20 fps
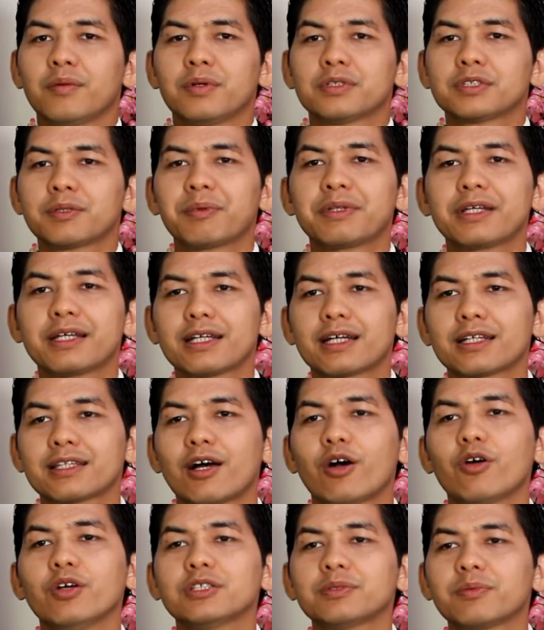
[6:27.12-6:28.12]
Seperti kita
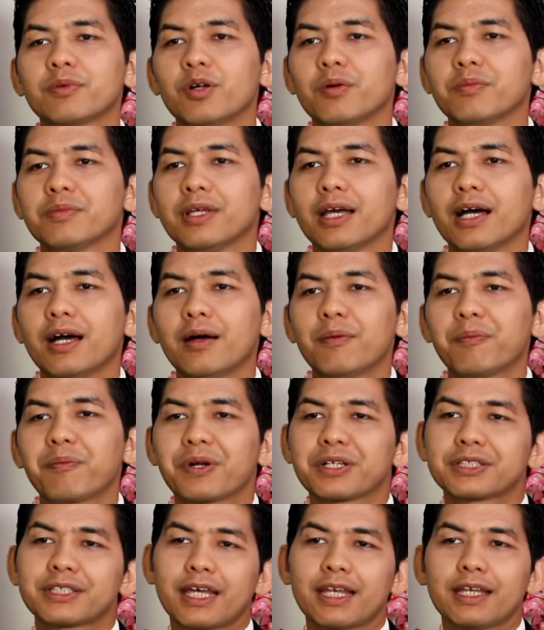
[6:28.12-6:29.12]
ketahui sebelumnya,
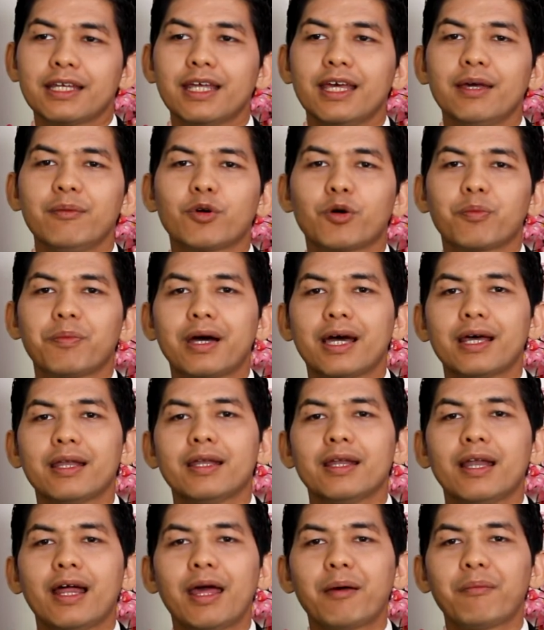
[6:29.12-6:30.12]
persen D merupakan
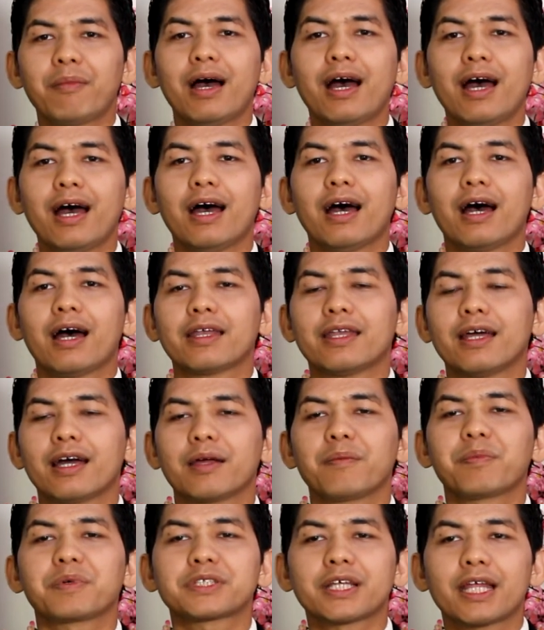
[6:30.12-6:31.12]
MA
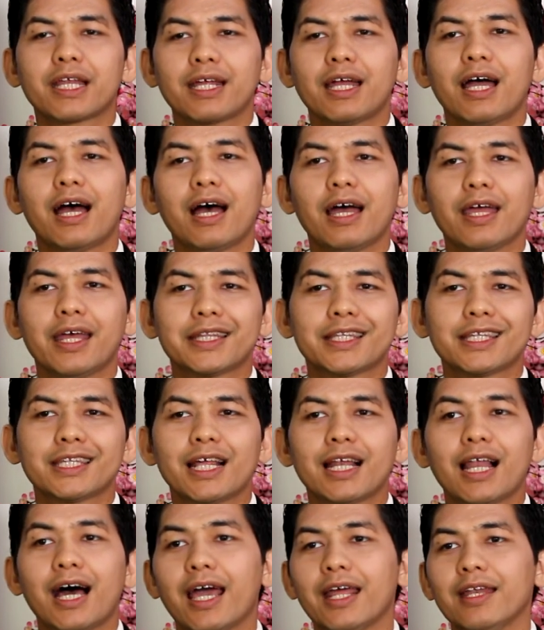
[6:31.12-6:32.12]
dari persen K yang
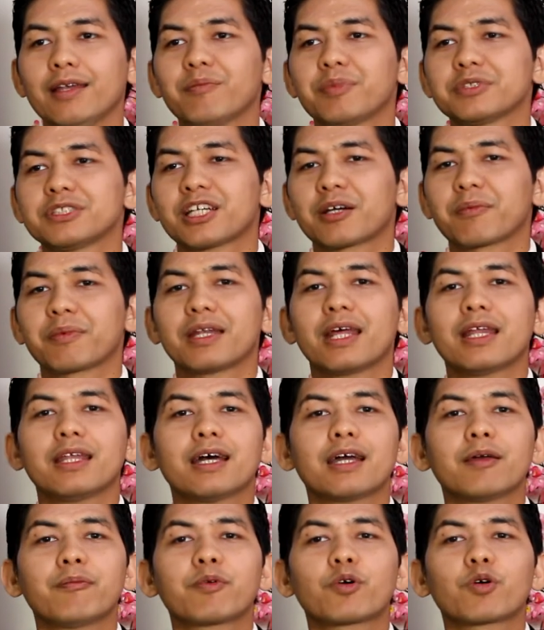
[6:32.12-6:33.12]
tidak lain pencerminan
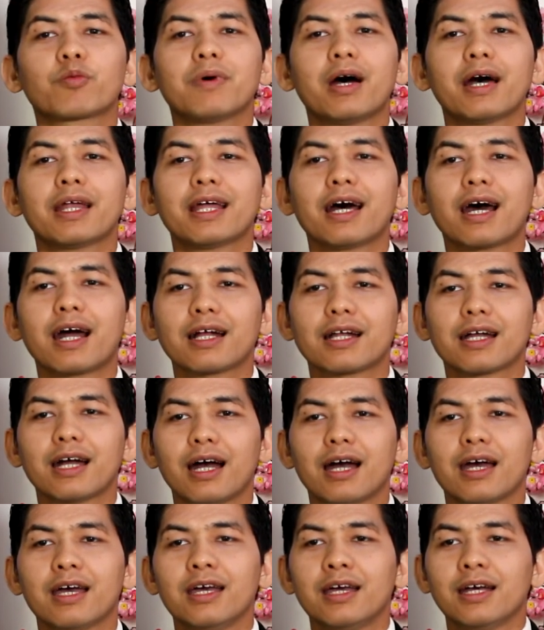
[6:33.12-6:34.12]
dari perubahan
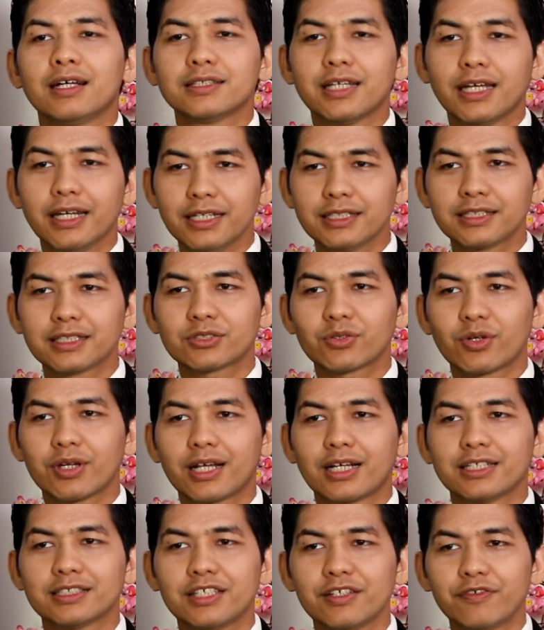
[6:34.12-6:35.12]
harga. Jadi sesuai
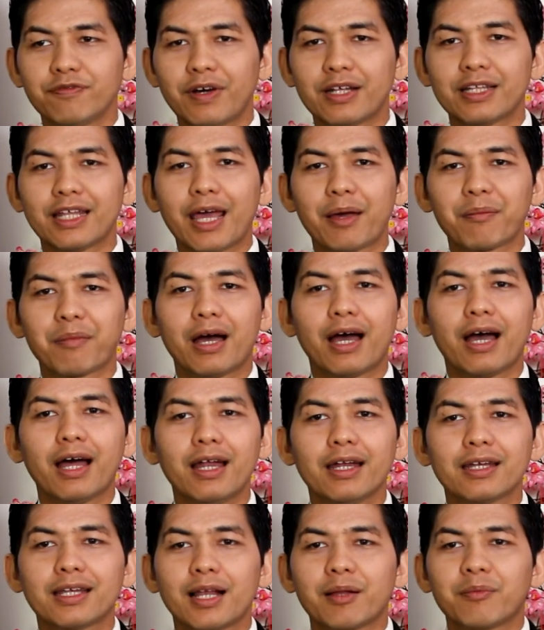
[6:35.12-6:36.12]
dengan sifat
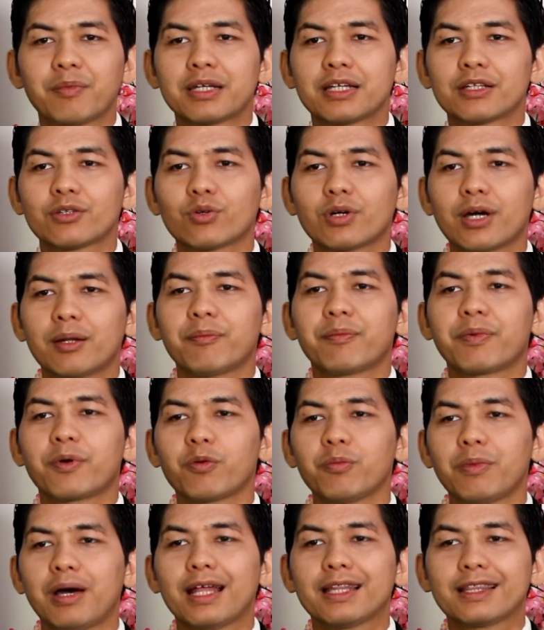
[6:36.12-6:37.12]
MA dalam menentukan
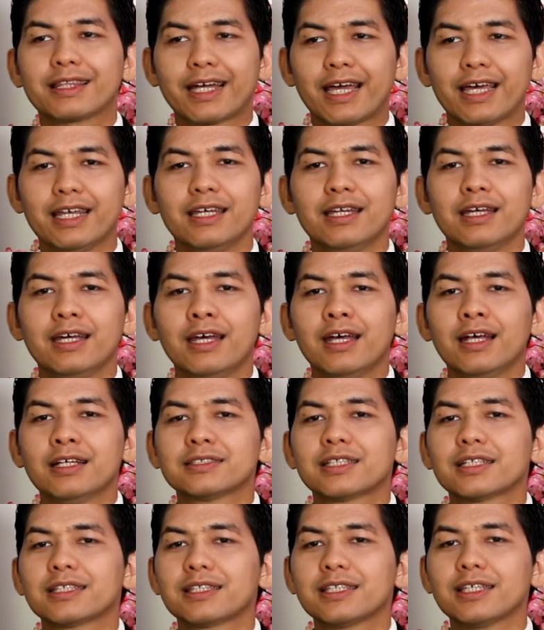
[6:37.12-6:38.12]
perubahan tren,
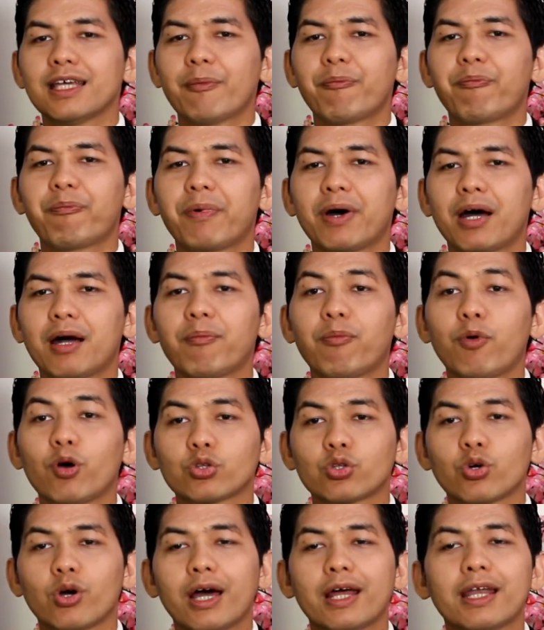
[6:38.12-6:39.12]
setiap
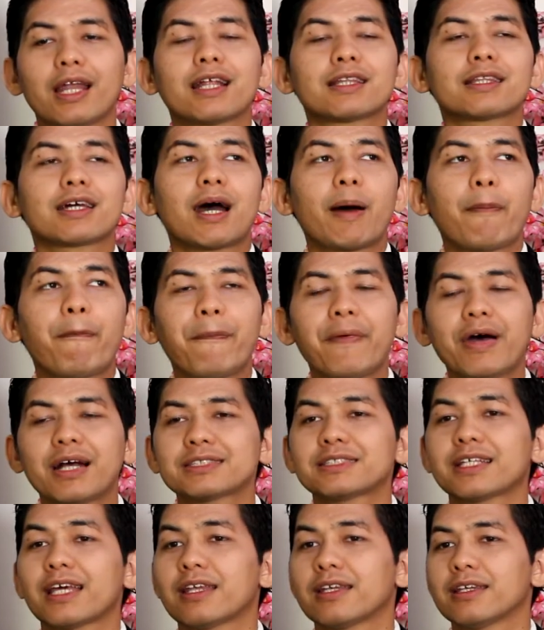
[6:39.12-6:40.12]
perpotongan antara
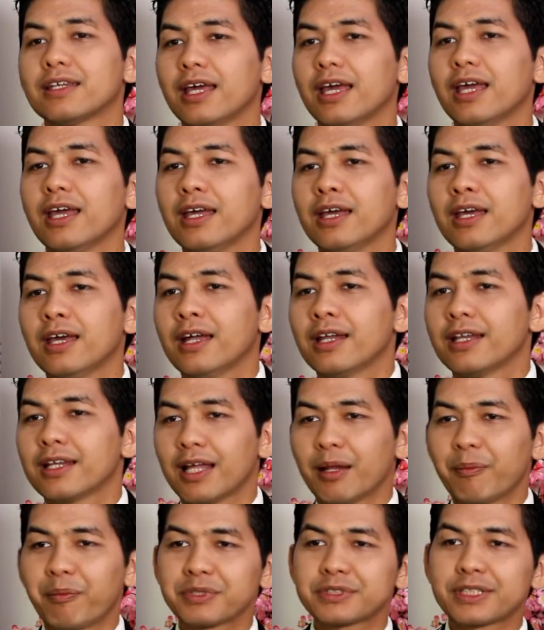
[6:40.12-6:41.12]
persen D
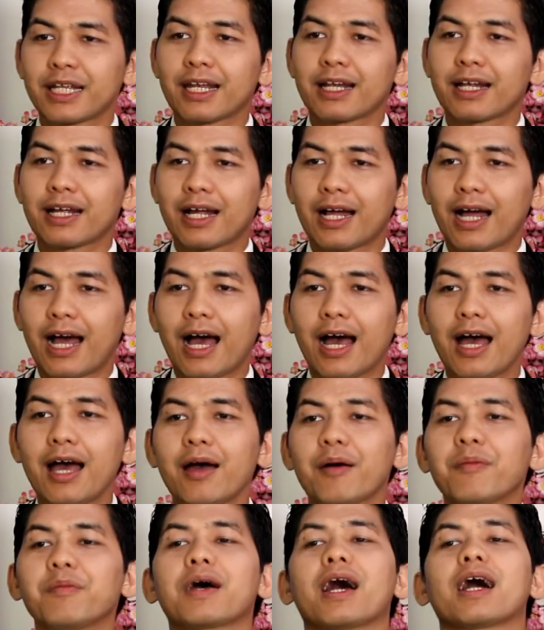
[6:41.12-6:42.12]
dengan persen K
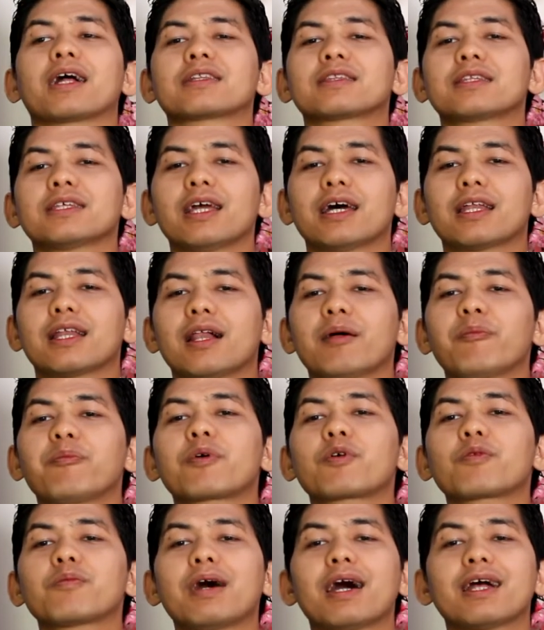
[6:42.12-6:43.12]
berarti adalah
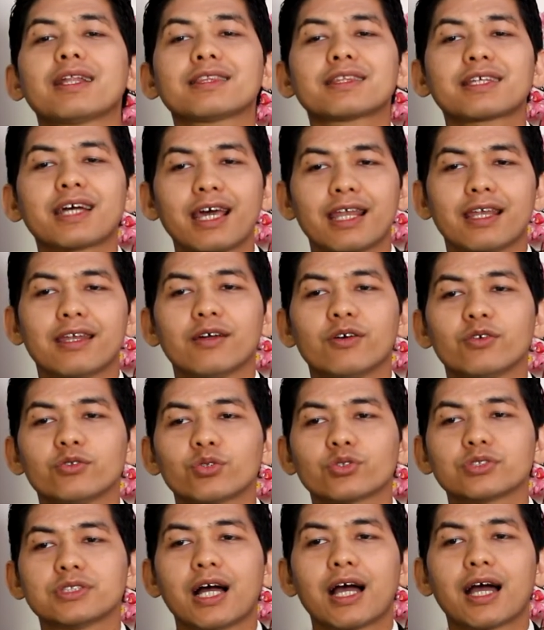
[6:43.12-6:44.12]
perubahan tren
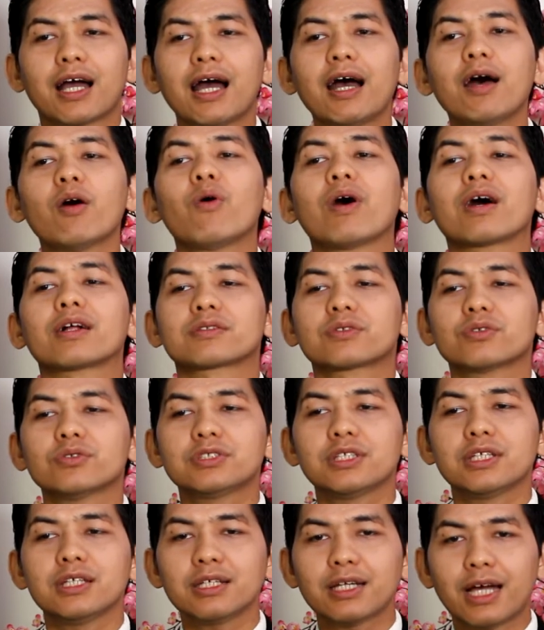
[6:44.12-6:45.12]
untuk jangka waktu
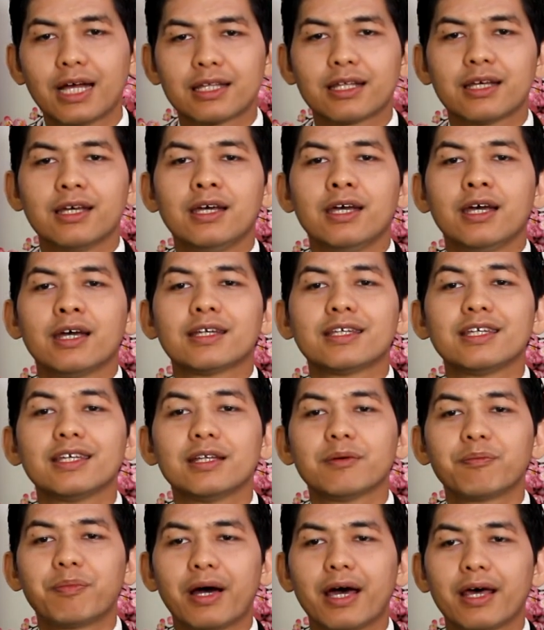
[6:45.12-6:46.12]
singkat di
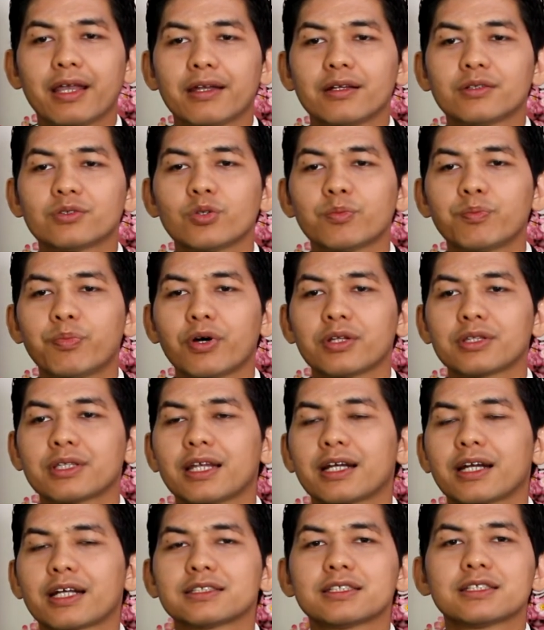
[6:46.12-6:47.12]
depan, support
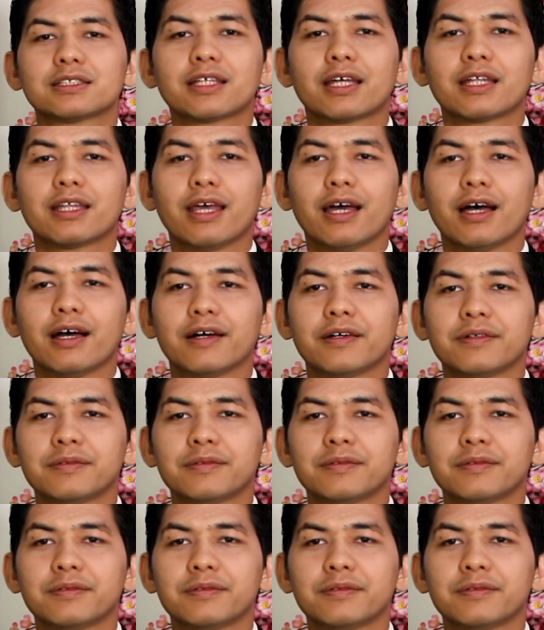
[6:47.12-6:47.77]
dan resistennya.